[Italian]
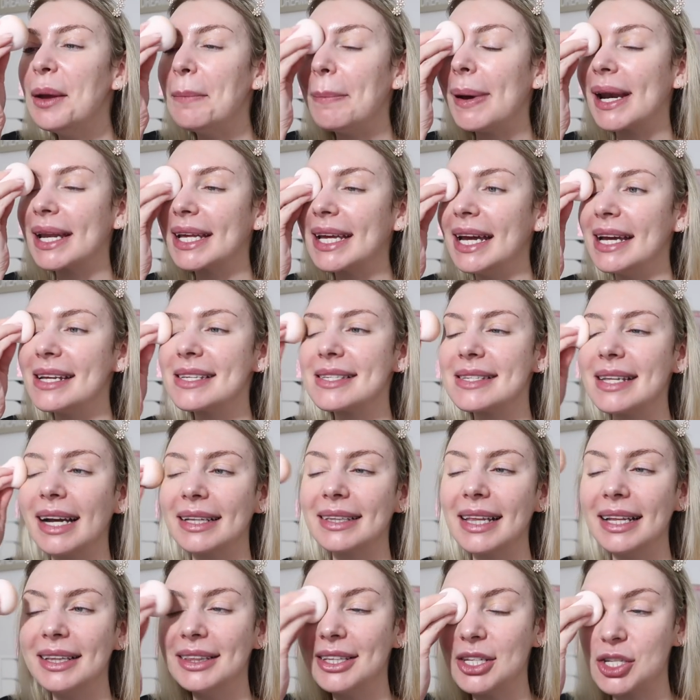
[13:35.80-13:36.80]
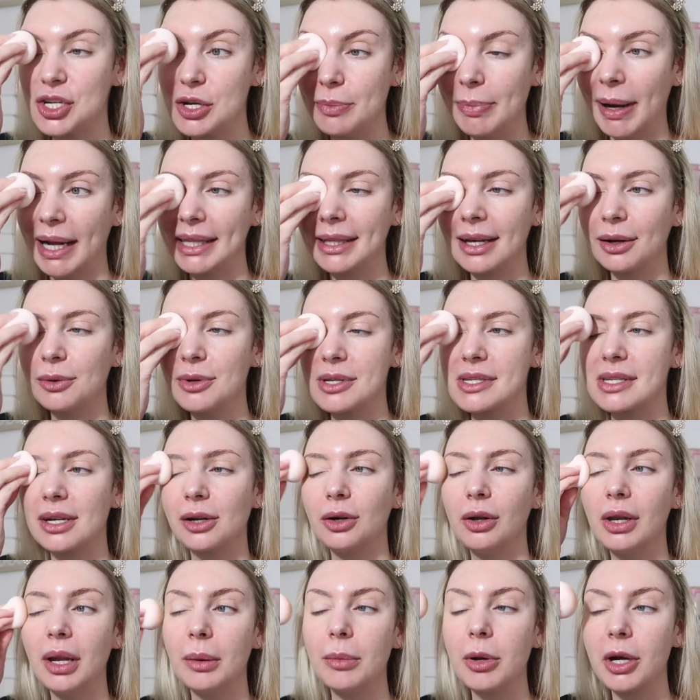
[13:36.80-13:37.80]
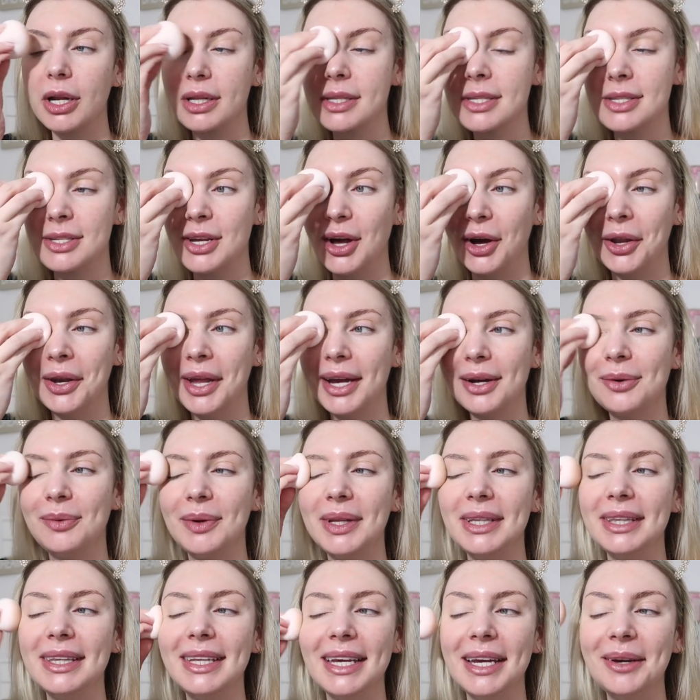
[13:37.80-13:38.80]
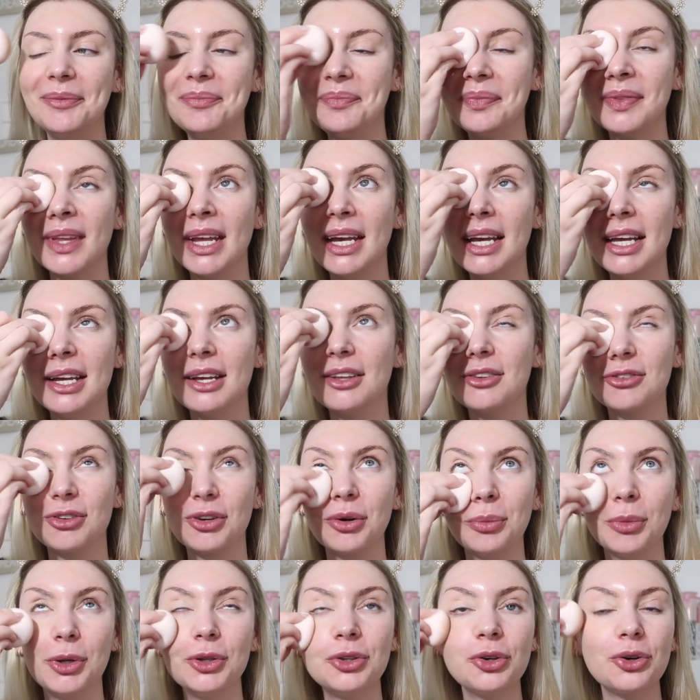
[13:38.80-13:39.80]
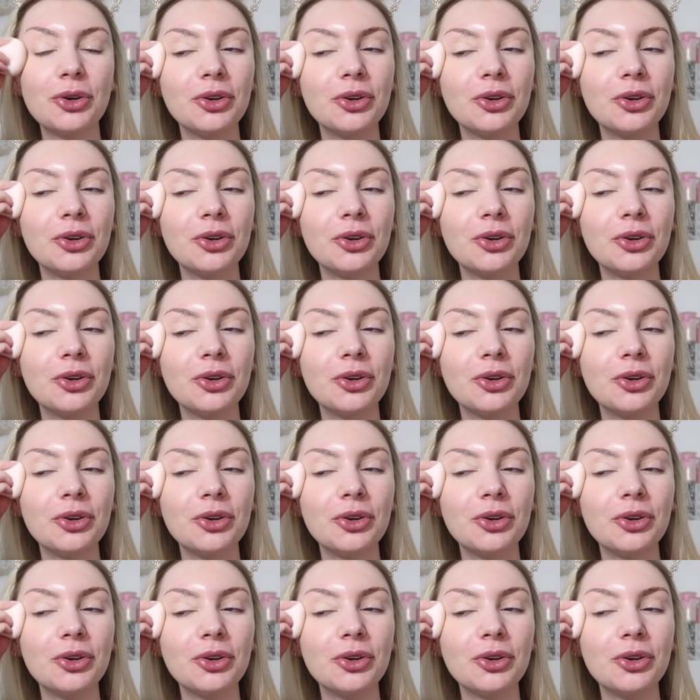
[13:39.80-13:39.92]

perché è stata anticipata questa collaborazione quindi sono molto